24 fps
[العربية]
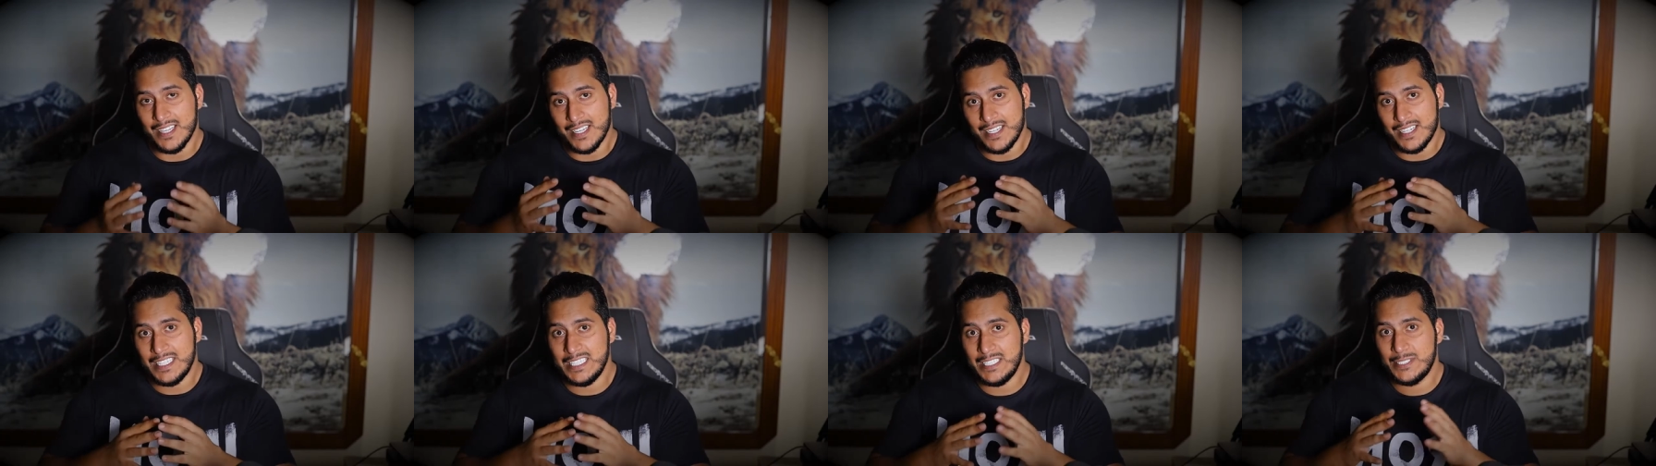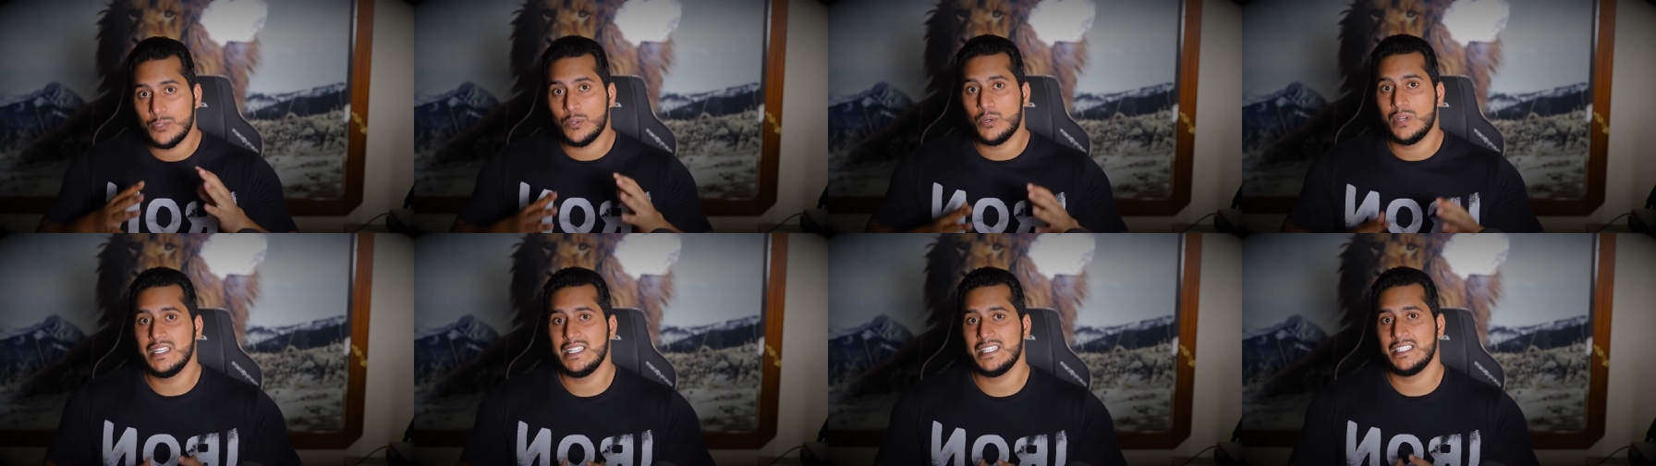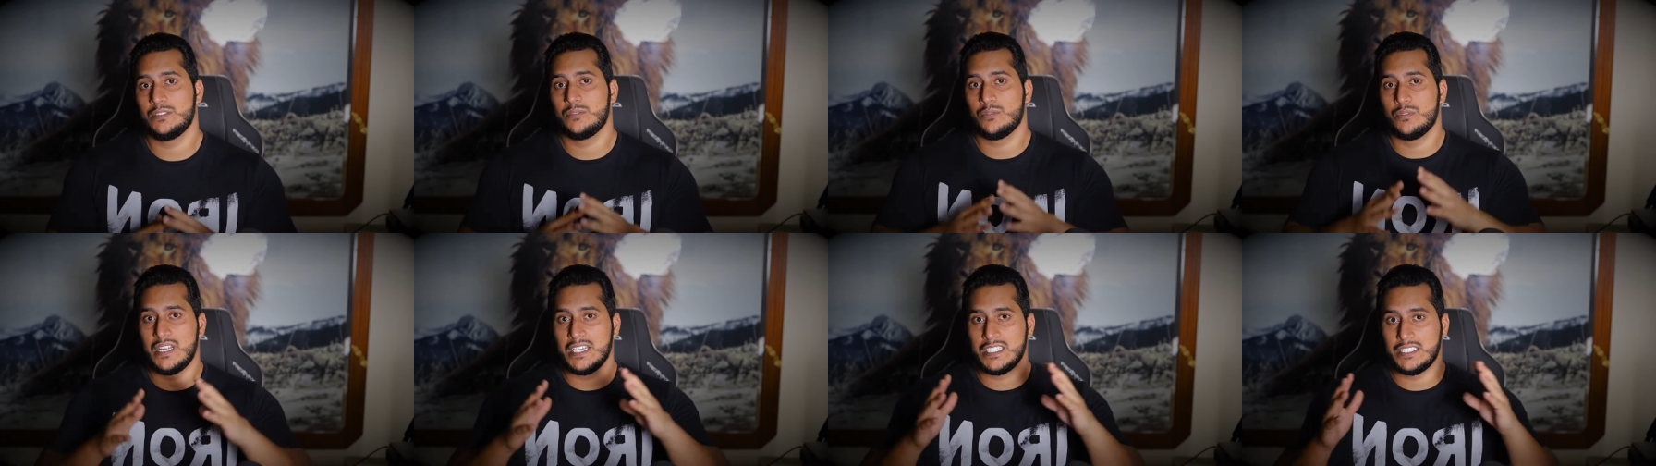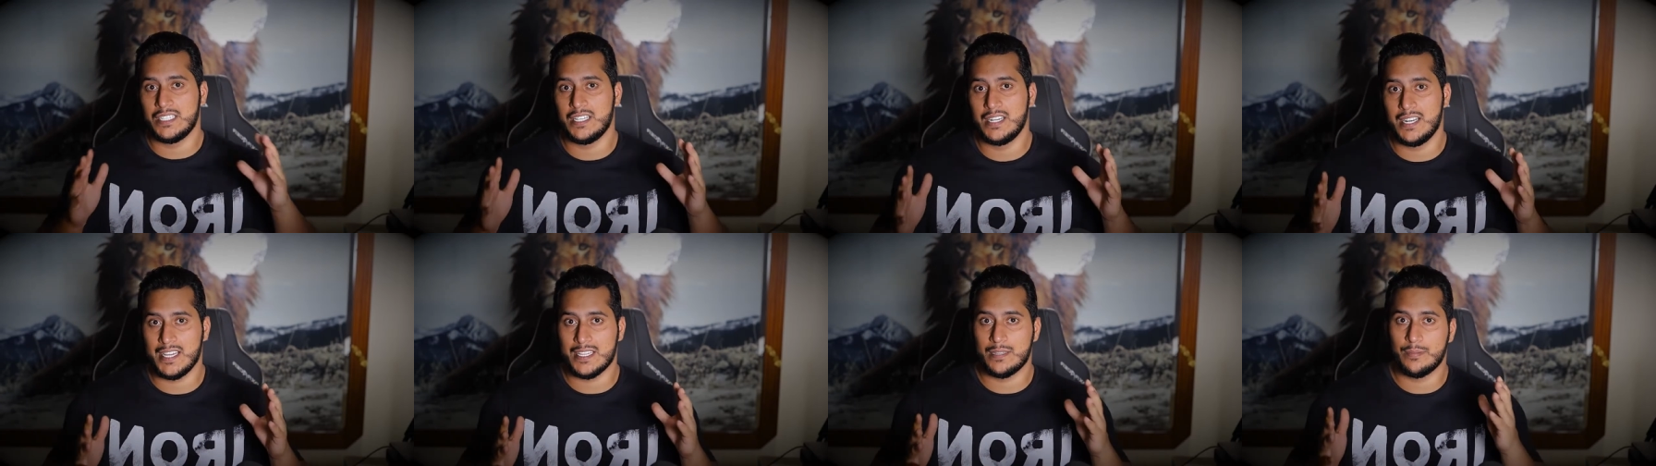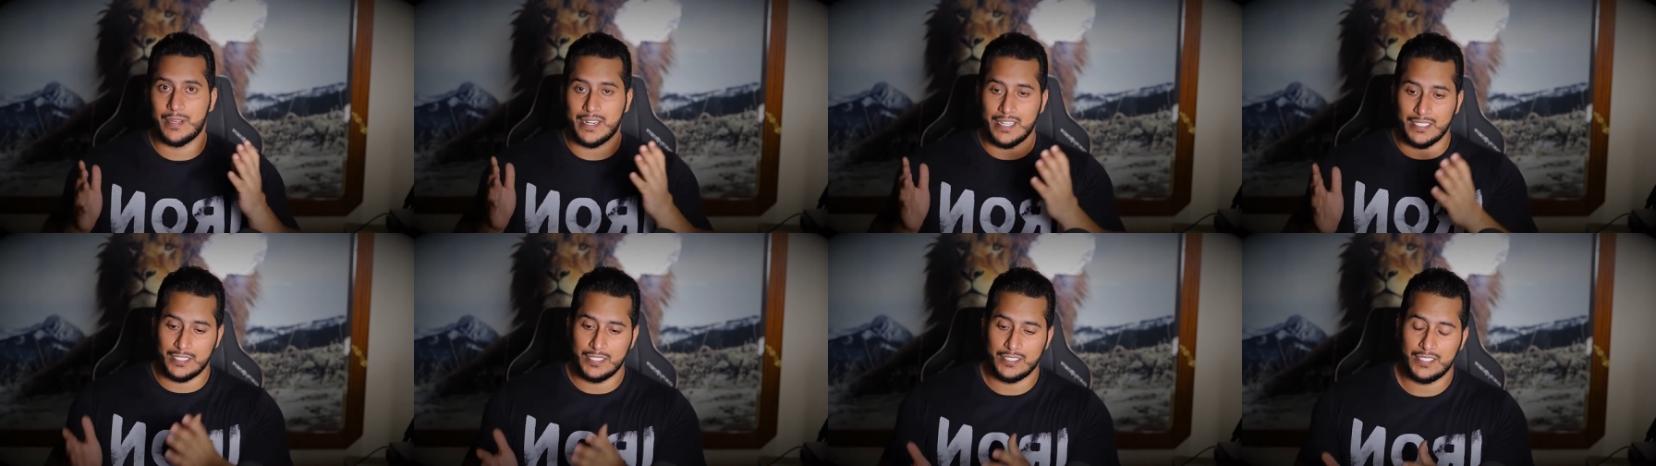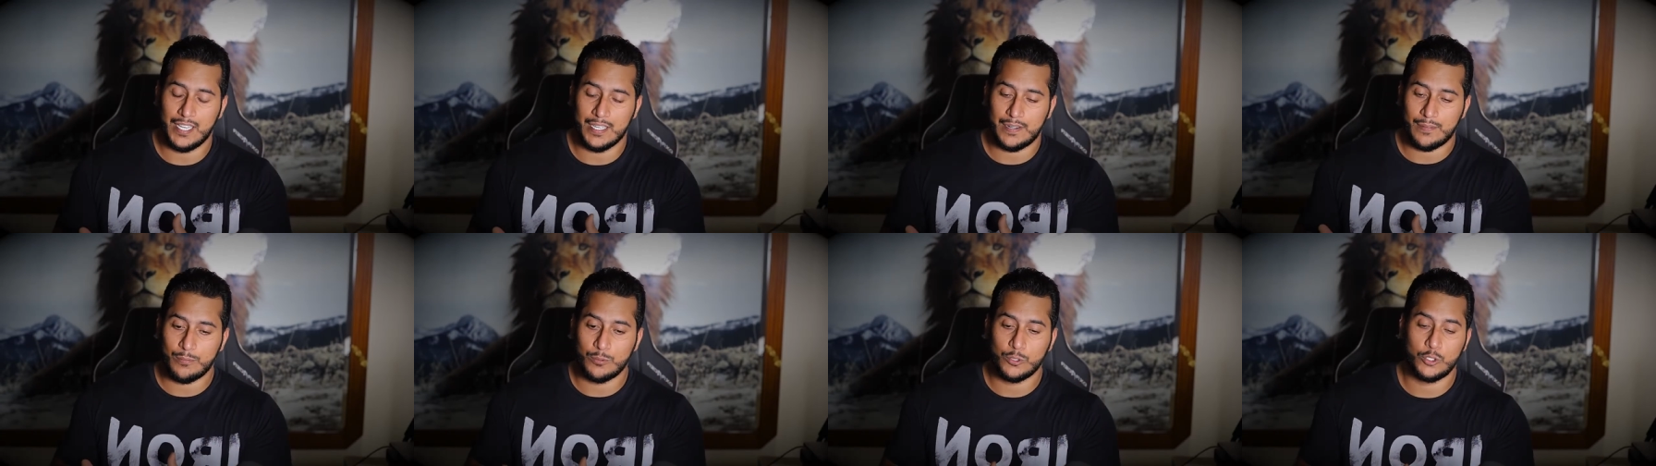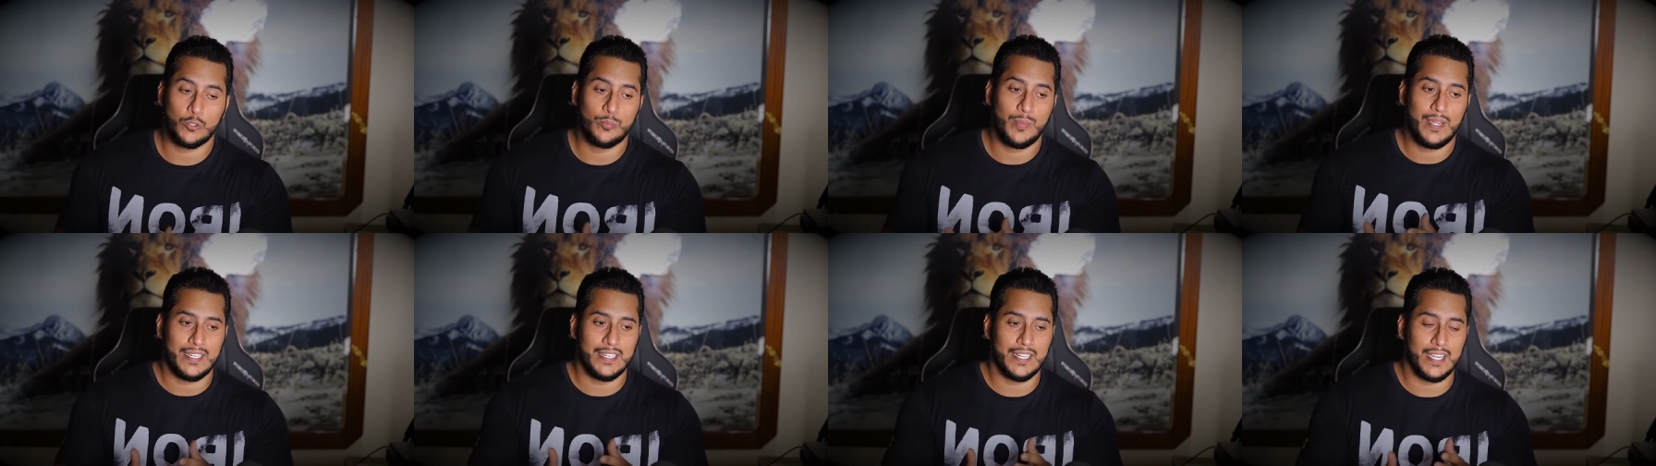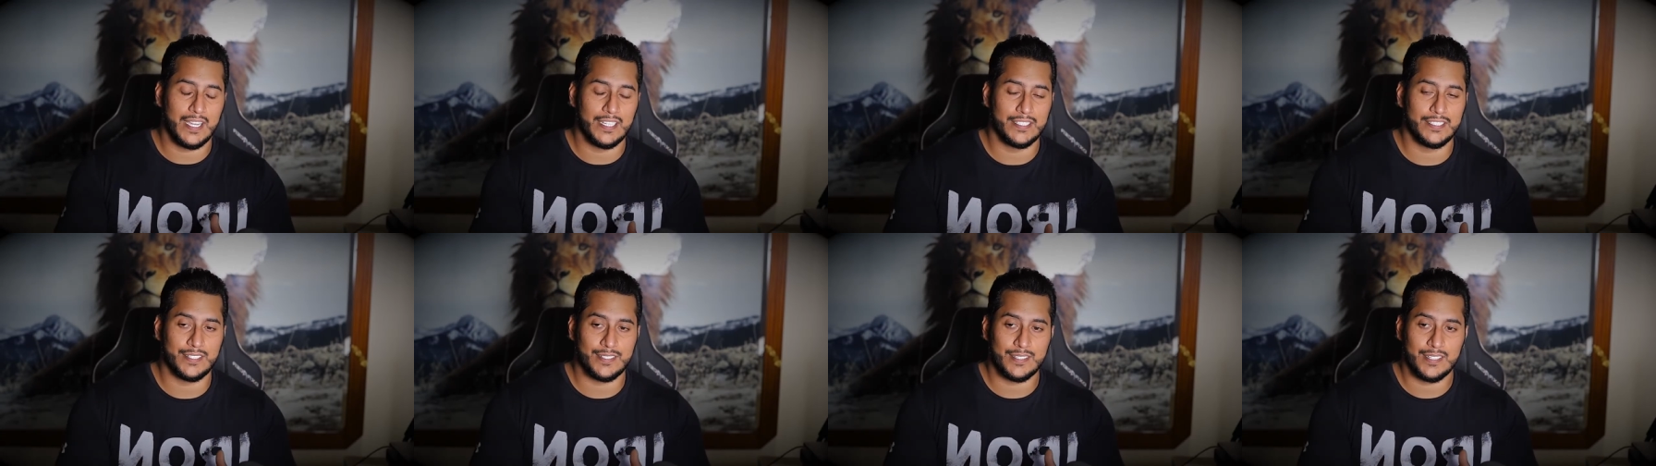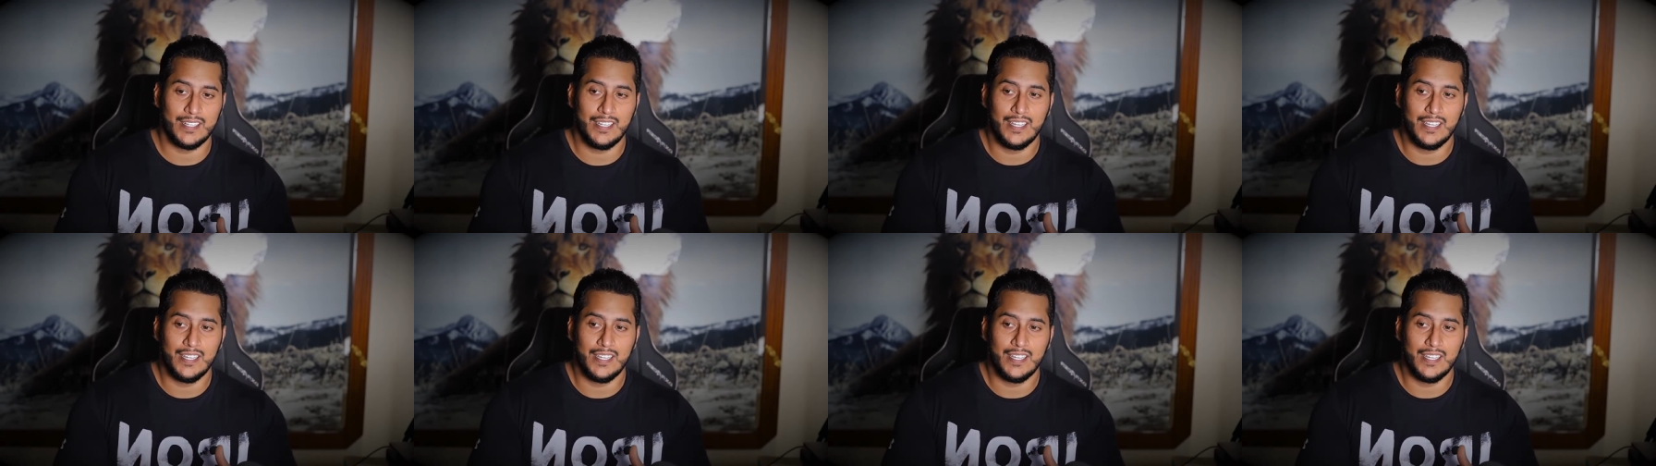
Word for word: قيسوا عليه انتم الاشياء الاكبر عشان تعرفون شو معنى الغدر.